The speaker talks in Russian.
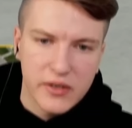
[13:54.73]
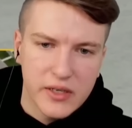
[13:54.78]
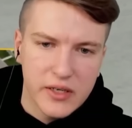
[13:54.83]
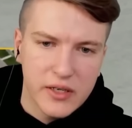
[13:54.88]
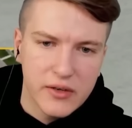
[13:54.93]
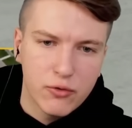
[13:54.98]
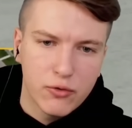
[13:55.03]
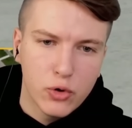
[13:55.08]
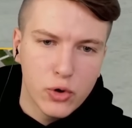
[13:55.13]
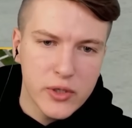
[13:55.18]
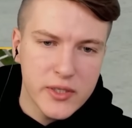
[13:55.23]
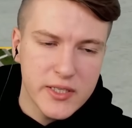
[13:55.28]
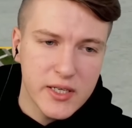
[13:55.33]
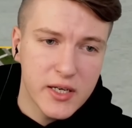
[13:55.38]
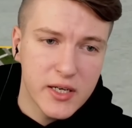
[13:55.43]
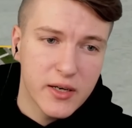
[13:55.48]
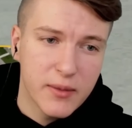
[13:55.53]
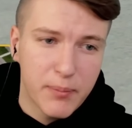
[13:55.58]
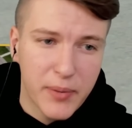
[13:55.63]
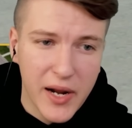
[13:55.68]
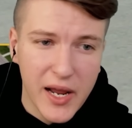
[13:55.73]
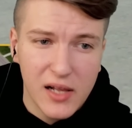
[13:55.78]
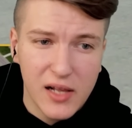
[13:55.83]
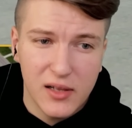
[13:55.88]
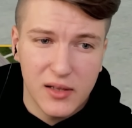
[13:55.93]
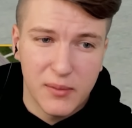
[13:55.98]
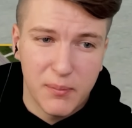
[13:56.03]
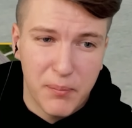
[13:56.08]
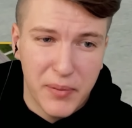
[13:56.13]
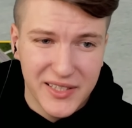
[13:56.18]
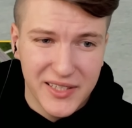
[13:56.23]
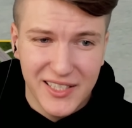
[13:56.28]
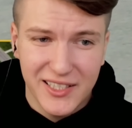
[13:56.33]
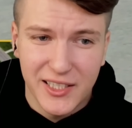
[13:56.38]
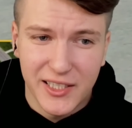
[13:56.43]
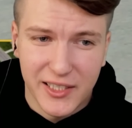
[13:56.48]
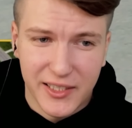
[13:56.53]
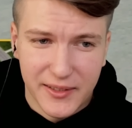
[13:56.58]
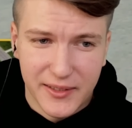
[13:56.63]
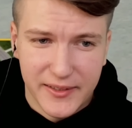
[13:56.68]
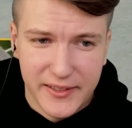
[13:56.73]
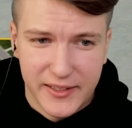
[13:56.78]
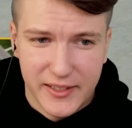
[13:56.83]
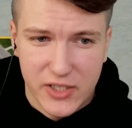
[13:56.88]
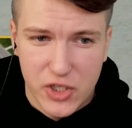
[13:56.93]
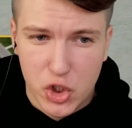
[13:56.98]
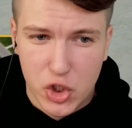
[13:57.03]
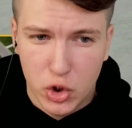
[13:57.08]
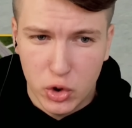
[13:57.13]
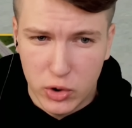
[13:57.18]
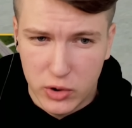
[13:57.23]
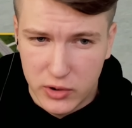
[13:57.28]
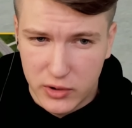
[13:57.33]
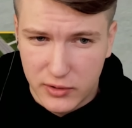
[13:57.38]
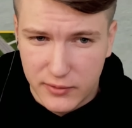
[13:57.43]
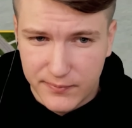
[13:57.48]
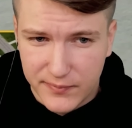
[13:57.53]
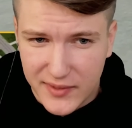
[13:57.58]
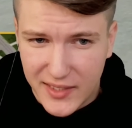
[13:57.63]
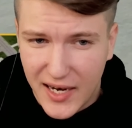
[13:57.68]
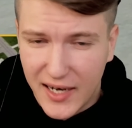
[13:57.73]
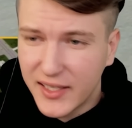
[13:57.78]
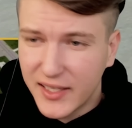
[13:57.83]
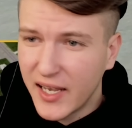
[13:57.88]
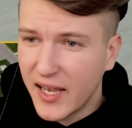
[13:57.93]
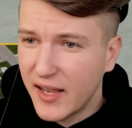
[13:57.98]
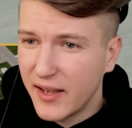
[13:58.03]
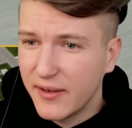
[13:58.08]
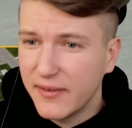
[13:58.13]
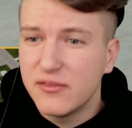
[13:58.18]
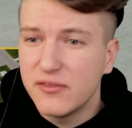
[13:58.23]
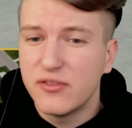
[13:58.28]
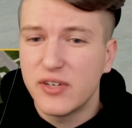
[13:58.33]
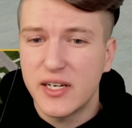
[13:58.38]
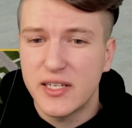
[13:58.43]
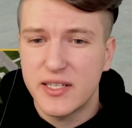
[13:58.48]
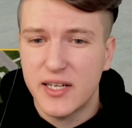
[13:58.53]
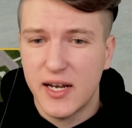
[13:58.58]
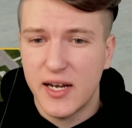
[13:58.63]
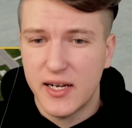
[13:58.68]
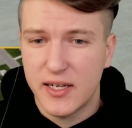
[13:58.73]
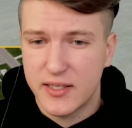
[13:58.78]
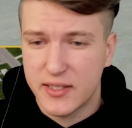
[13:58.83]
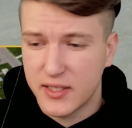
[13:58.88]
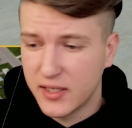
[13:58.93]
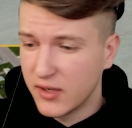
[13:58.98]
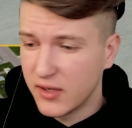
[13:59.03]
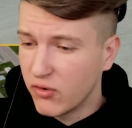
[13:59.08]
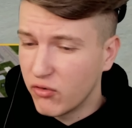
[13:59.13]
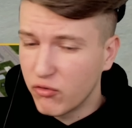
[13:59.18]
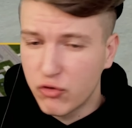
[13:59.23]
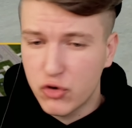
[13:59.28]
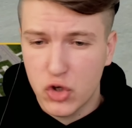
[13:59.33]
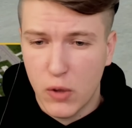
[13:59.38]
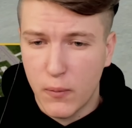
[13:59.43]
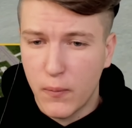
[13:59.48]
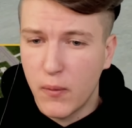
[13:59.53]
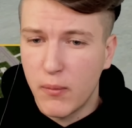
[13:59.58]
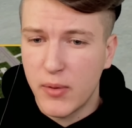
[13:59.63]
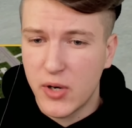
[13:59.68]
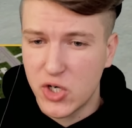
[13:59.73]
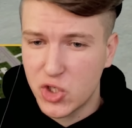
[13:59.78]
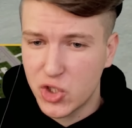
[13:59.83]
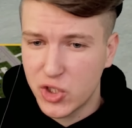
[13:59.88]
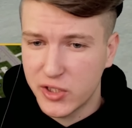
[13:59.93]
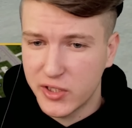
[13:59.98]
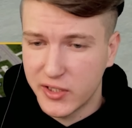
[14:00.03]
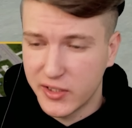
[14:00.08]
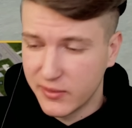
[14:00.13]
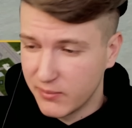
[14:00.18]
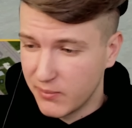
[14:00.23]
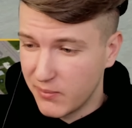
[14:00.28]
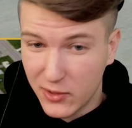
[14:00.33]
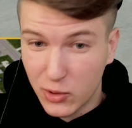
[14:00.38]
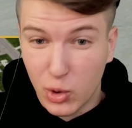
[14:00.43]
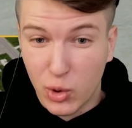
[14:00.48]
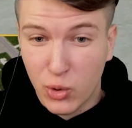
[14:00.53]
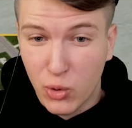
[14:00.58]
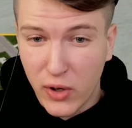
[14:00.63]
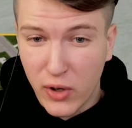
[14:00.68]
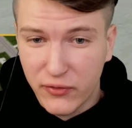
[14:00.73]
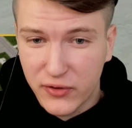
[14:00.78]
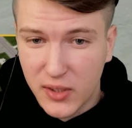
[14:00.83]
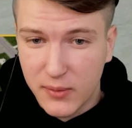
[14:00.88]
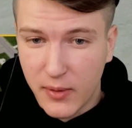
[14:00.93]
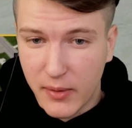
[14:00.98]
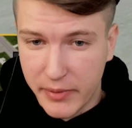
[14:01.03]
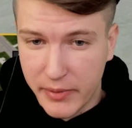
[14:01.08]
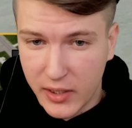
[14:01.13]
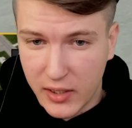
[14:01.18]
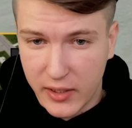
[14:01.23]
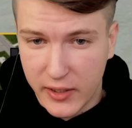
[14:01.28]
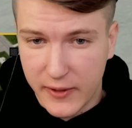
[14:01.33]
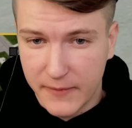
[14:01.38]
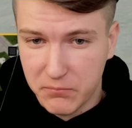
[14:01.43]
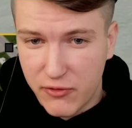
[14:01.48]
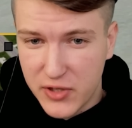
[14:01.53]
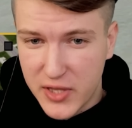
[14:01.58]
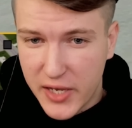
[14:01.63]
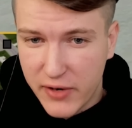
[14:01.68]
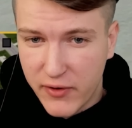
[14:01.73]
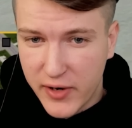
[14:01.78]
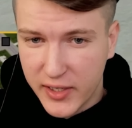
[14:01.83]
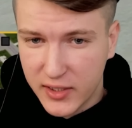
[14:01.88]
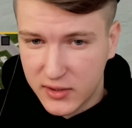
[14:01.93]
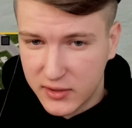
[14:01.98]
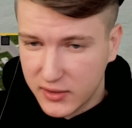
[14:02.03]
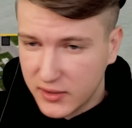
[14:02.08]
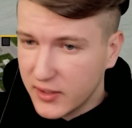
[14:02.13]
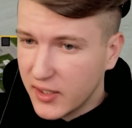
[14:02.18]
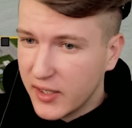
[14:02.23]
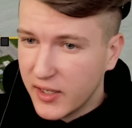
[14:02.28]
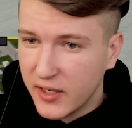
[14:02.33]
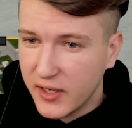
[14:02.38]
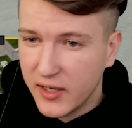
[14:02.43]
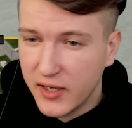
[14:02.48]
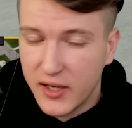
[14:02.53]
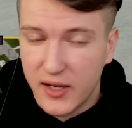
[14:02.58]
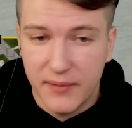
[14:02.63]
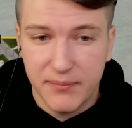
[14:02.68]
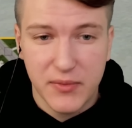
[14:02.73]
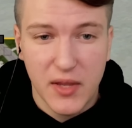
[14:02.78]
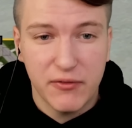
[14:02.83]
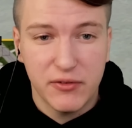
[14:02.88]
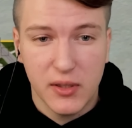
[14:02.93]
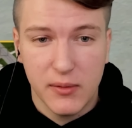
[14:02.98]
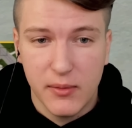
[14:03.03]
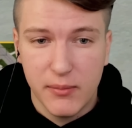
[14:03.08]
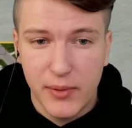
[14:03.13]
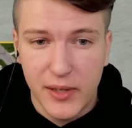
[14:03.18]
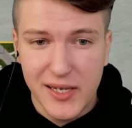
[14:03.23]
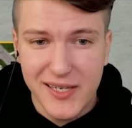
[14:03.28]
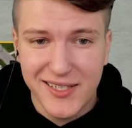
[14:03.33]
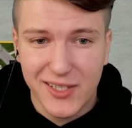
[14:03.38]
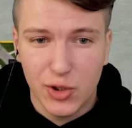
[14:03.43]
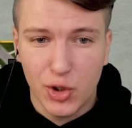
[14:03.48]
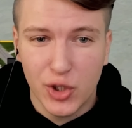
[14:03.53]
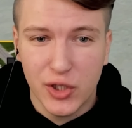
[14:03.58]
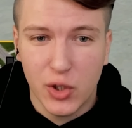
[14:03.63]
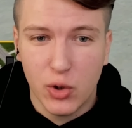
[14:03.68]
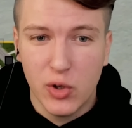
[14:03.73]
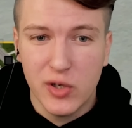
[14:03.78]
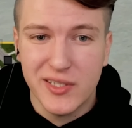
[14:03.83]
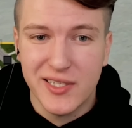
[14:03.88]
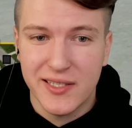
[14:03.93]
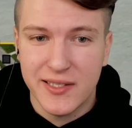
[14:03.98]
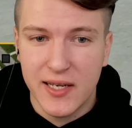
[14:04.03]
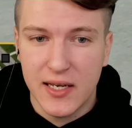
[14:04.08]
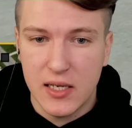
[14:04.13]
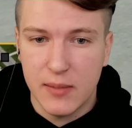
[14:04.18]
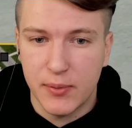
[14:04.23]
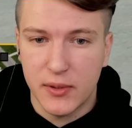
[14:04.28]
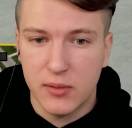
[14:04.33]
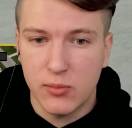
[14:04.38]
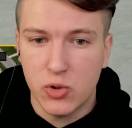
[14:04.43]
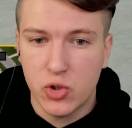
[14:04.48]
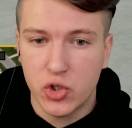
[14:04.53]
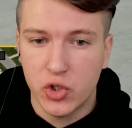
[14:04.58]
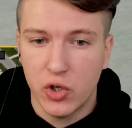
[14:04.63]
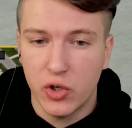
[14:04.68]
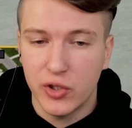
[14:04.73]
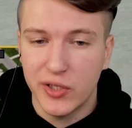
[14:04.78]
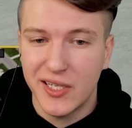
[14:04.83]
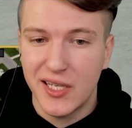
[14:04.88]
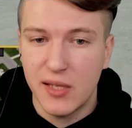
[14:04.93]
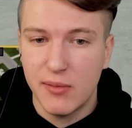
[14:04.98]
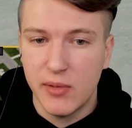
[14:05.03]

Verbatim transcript: Вы в курсе правил ПДД? что когда врезается в жопу машины другой автомобиль, виноват э, автомобилист, который находится сзади, потому что он